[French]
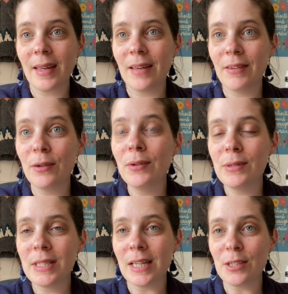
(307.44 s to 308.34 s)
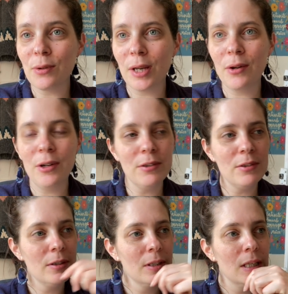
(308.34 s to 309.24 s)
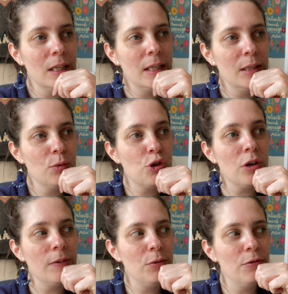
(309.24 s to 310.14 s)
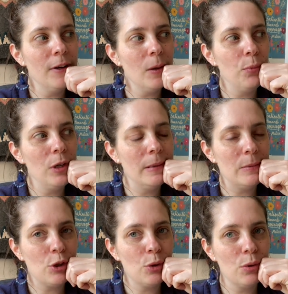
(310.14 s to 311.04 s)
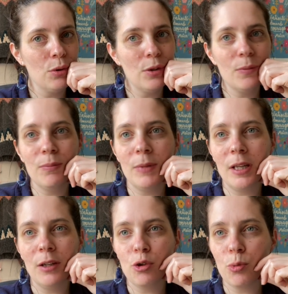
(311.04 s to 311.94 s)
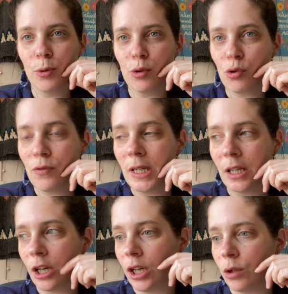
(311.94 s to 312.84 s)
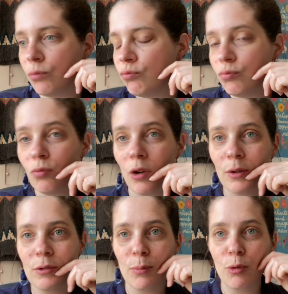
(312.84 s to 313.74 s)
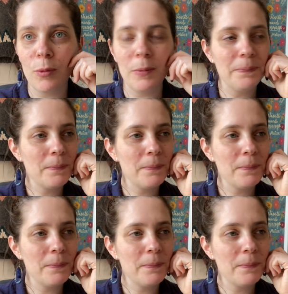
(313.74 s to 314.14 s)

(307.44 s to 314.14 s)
avec une illustration rigolote. Et donc j'ai envie de lui faire un peu la même chose, mais je pense que je vais le créer. Voilà, simplement.